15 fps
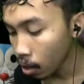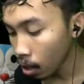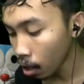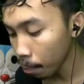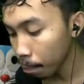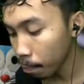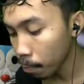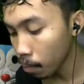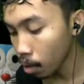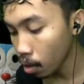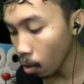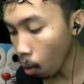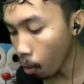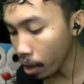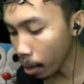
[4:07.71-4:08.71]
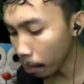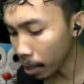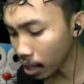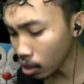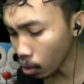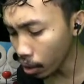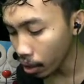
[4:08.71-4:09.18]
Hop. Oh iya
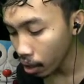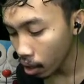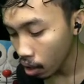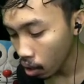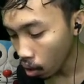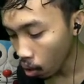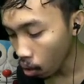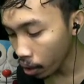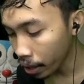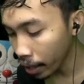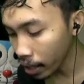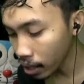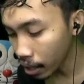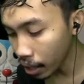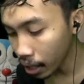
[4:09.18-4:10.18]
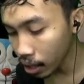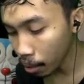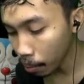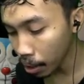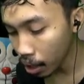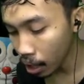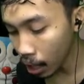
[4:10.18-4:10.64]
bener cuy. Oke, jadi kita
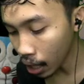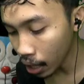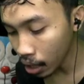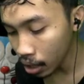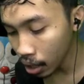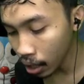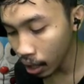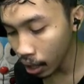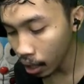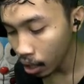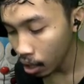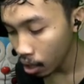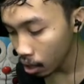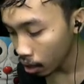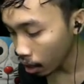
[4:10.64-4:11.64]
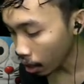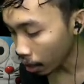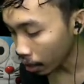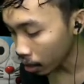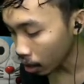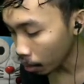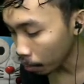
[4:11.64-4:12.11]
bener lari ke sini. Nah,
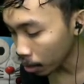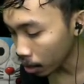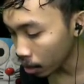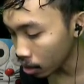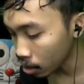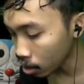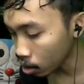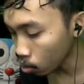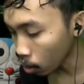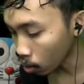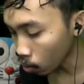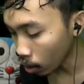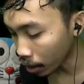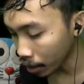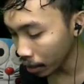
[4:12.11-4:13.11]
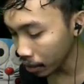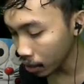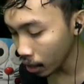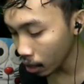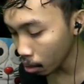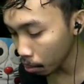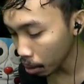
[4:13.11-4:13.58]
kita dapetin sesuatu lagi di
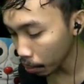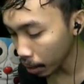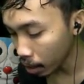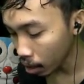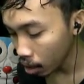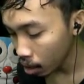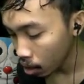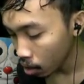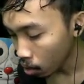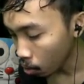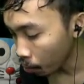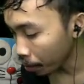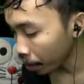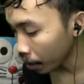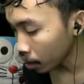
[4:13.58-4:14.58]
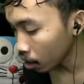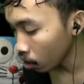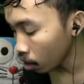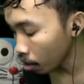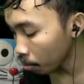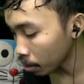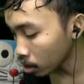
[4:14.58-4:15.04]
sini, teman-teman. Oke, kita
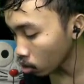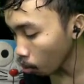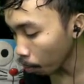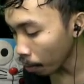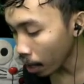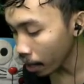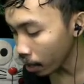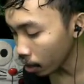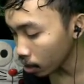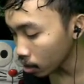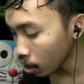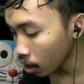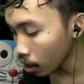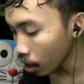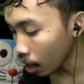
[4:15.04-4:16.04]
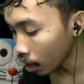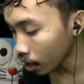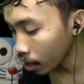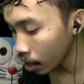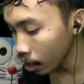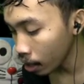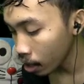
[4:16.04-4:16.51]
udah dapat supply ke sini
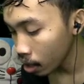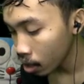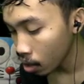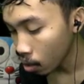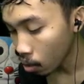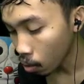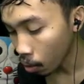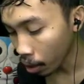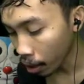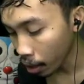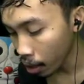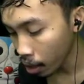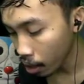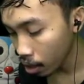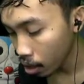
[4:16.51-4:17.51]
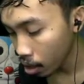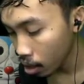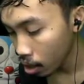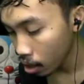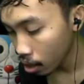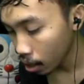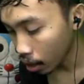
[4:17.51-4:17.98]
lagi. Oke.
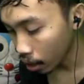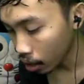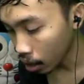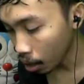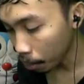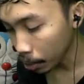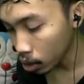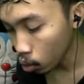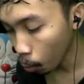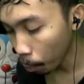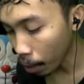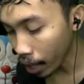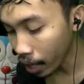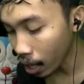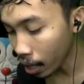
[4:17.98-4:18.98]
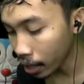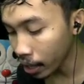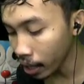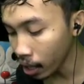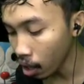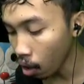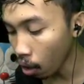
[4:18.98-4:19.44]
Nah, kita dapat supply
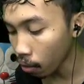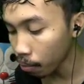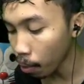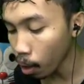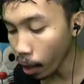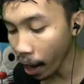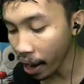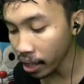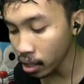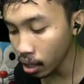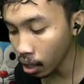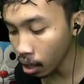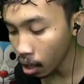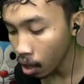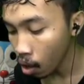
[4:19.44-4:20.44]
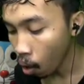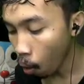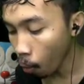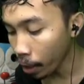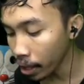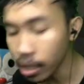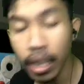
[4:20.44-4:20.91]
lagi, lock for exit.
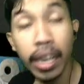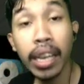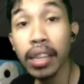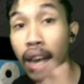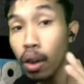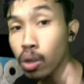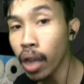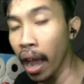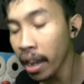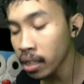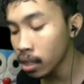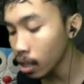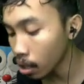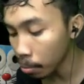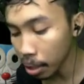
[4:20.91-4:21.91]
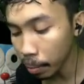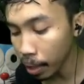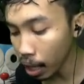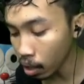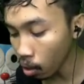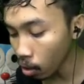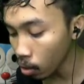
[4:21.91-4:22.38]
Oke, jadi kita harus exit, teman-teman,
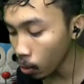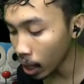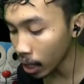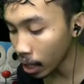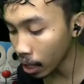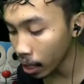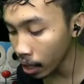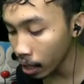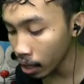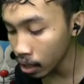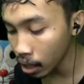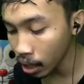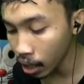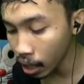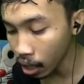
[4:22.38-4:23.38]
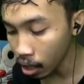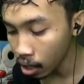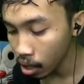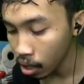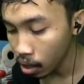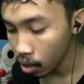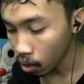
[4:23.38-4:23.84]
atau keluar dari sini ya.
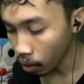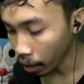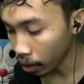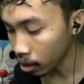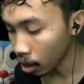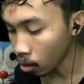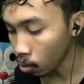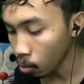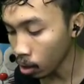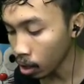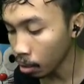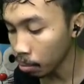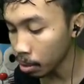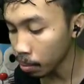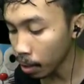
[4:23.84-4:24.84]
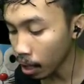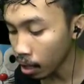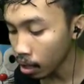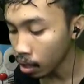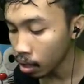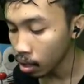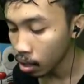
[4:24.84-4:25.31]
Oke, satu, dua, tiga, bismillah.
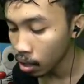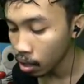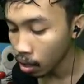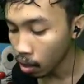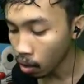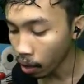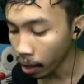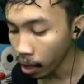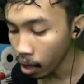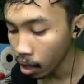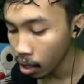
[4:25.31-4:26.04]
Oke.